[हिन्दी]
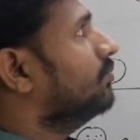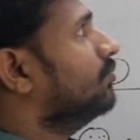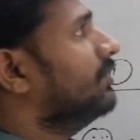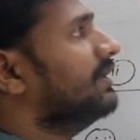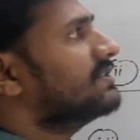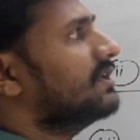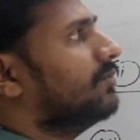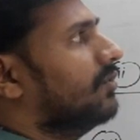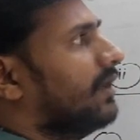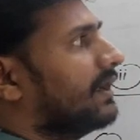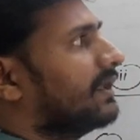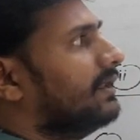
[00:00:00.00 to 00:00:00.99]
मूडीज़ ने
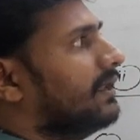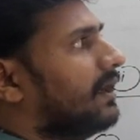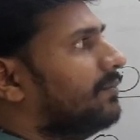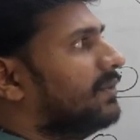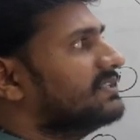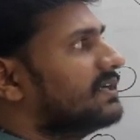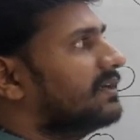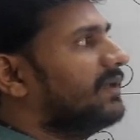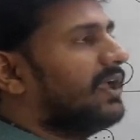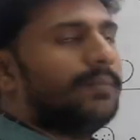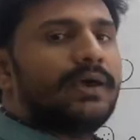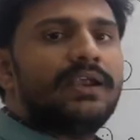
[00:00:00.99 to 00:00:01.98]
बोला कि बजट में
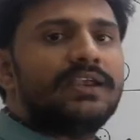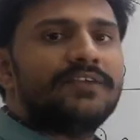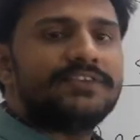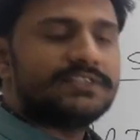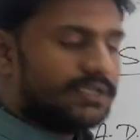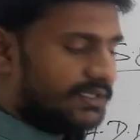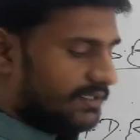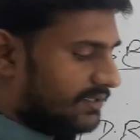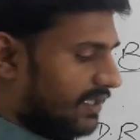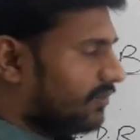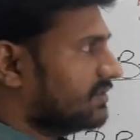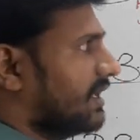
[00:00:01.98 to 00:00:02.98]
हमारा डिफिशिट
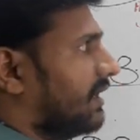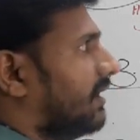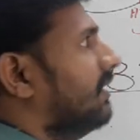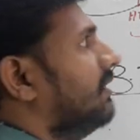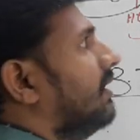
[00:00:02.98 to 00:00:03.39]
इतना हो जाएगा